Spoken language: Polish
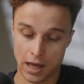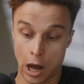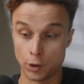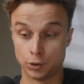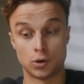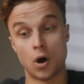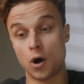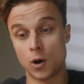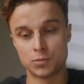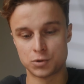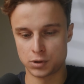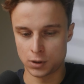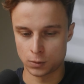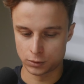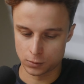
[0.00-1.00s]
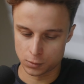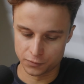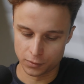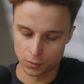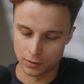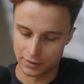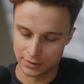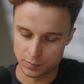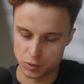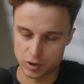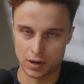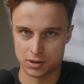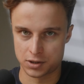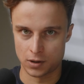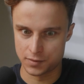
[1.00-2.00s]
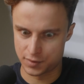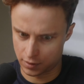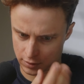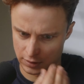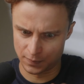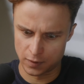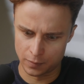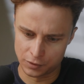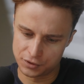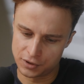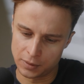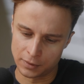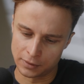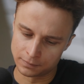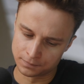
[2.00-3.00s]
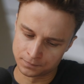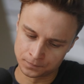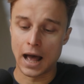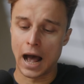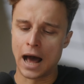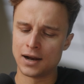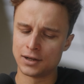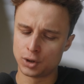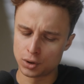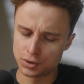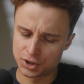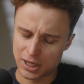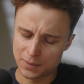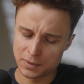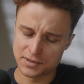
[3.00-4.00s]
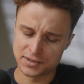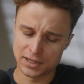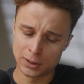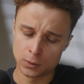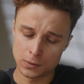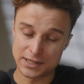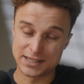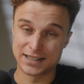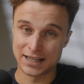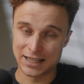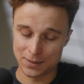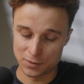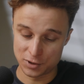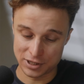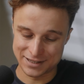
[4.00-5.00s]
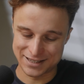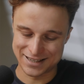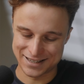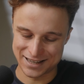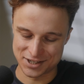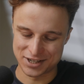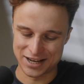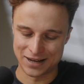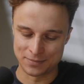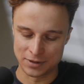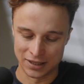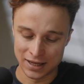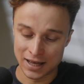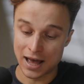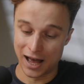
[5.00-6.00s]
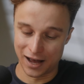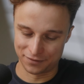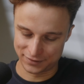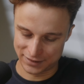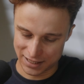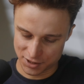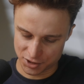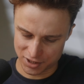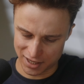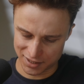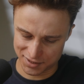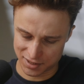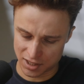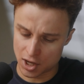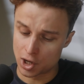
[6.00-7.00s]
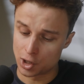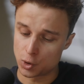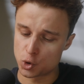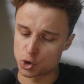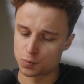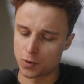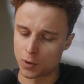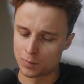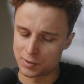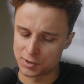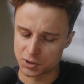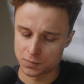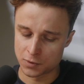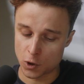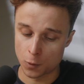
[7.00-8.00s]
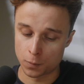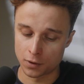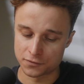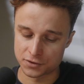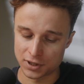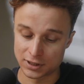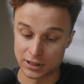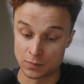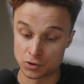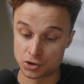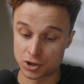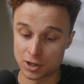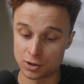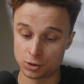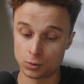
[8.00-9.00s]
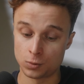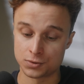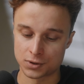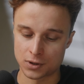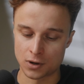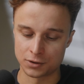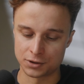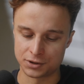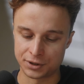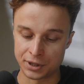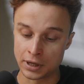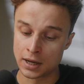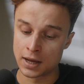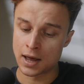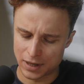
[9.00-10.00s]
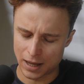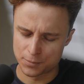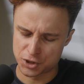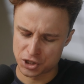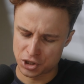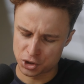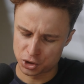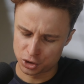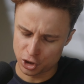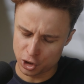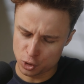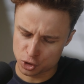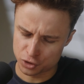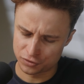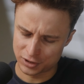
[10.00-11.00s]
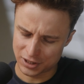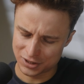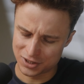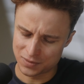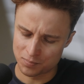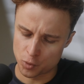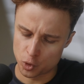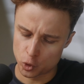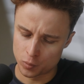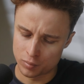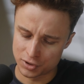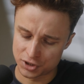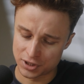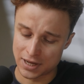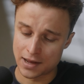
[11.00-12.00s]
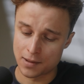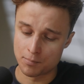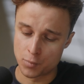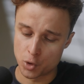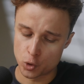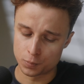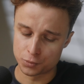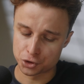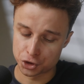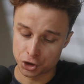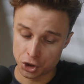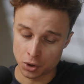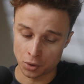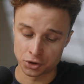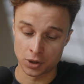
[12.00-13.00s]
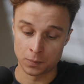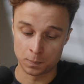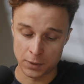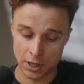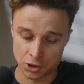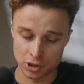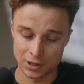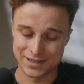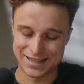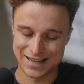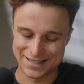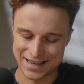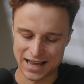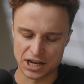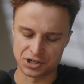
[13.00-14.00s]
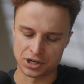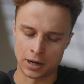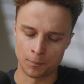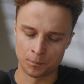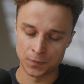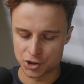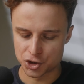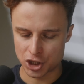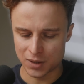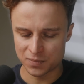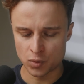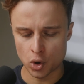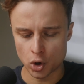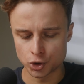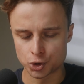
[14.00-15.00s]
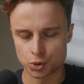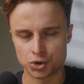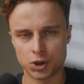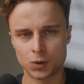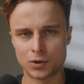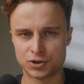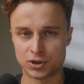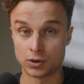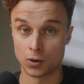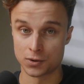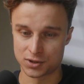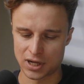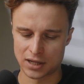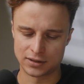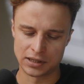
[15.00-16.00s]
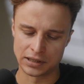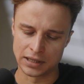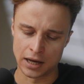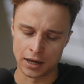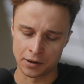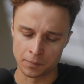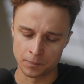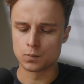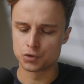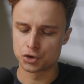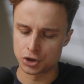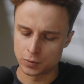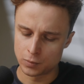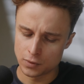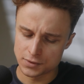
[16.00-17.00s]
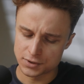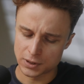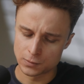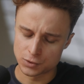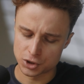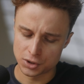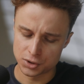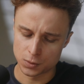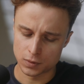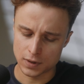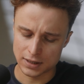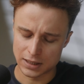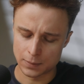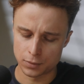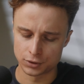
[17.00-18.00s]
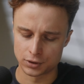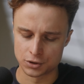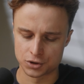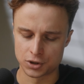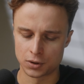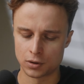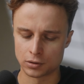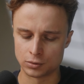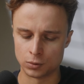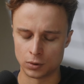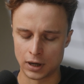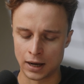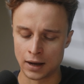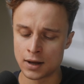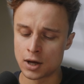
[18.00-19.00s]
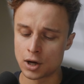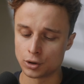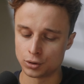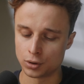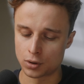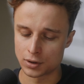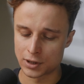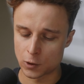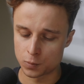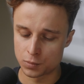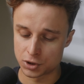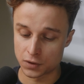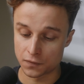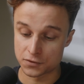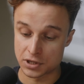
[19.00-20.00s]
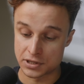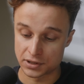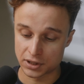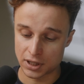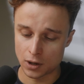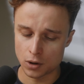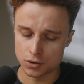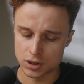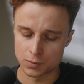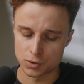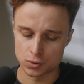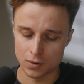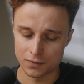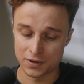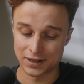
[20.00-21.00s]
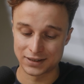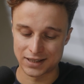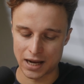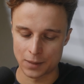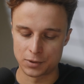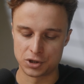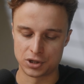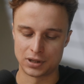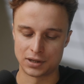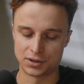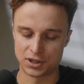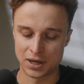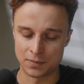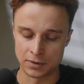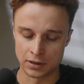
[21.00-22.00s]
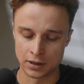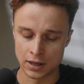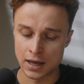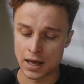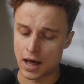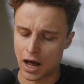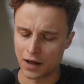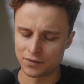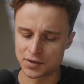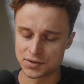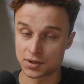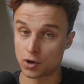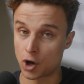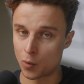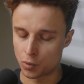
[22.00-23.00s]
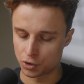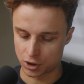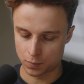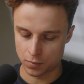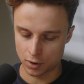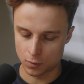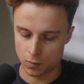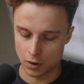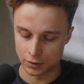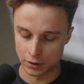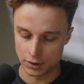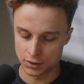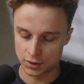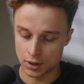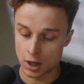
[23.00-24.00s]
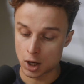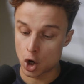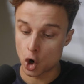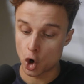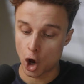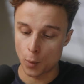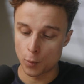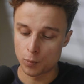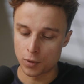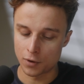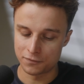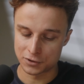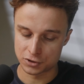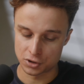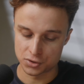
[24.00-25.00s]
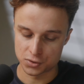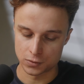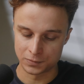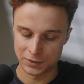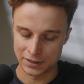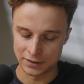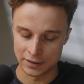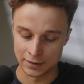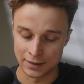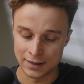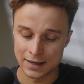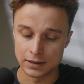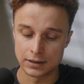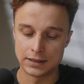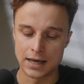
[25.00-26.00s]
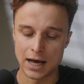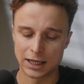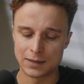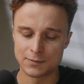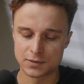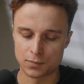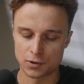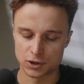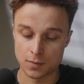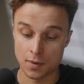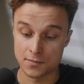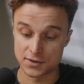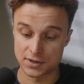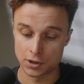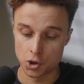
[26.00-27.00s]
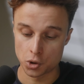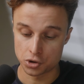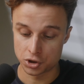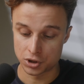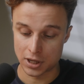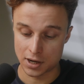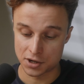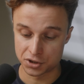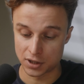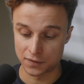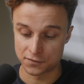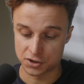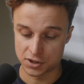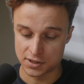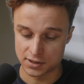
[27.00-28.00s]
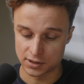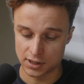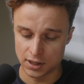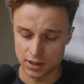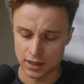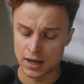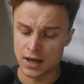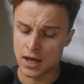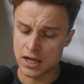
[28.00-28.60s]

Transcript: A od kogo przyjął, to już w ogóle jest przerażające, jak o tym pomyślimy. Ale dojdziemy celu i staniemy się cesarzami, a w ten czas już pomyślmy o powszechnym szczęściu ludzkości. A przecież ty już wtedy mógłbyś był przyjąć miecz cesarza. Czemu odrzuciłeś ten ostatni dar? Przyjmując tę trzecią radę potężnego ducha, dokonałbyś wszystkiego, czym człowiek trapi się na ziemi a więc komu się pokłonić, komu powierzyć sumienie jakim sposobem zjednoczyć nareszcie wszystkich